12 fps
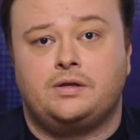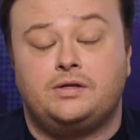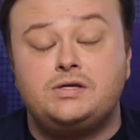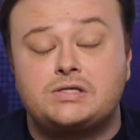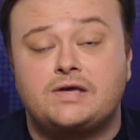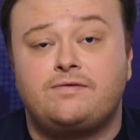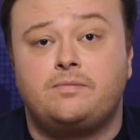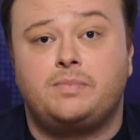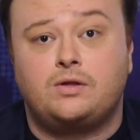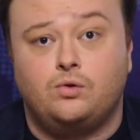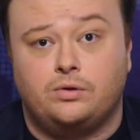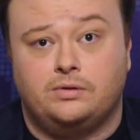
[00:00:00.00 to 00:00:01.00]
Низкий вам
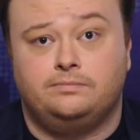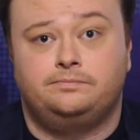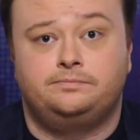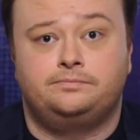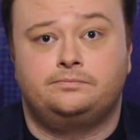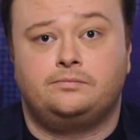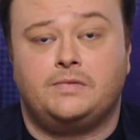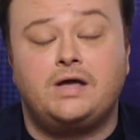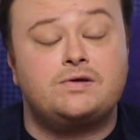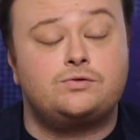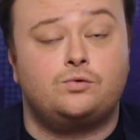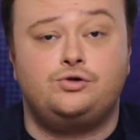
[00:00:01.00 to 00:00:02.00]
поклон. Я
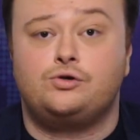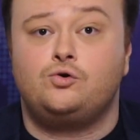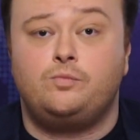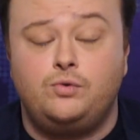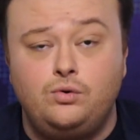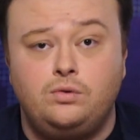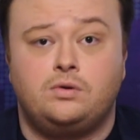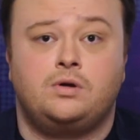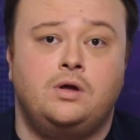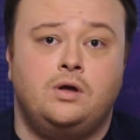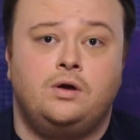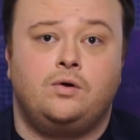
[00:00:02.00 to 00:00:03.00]
вас очень люблю,
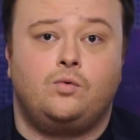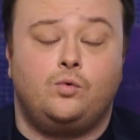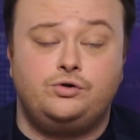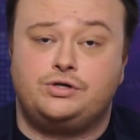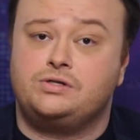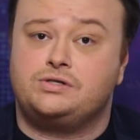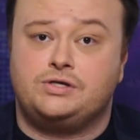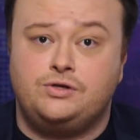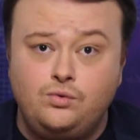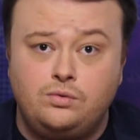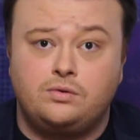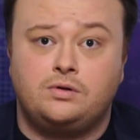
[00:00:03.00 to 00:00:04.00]
очень
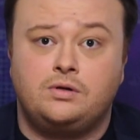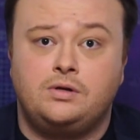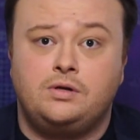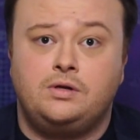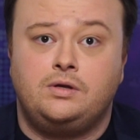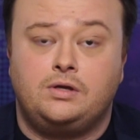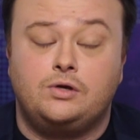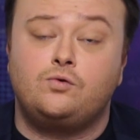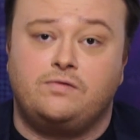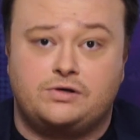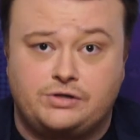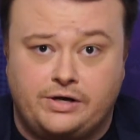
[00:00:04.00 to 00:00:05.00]
ценю и
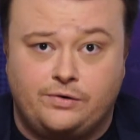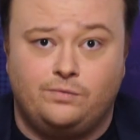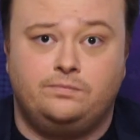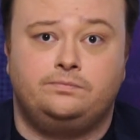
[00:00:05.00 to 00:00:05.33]
уважаю.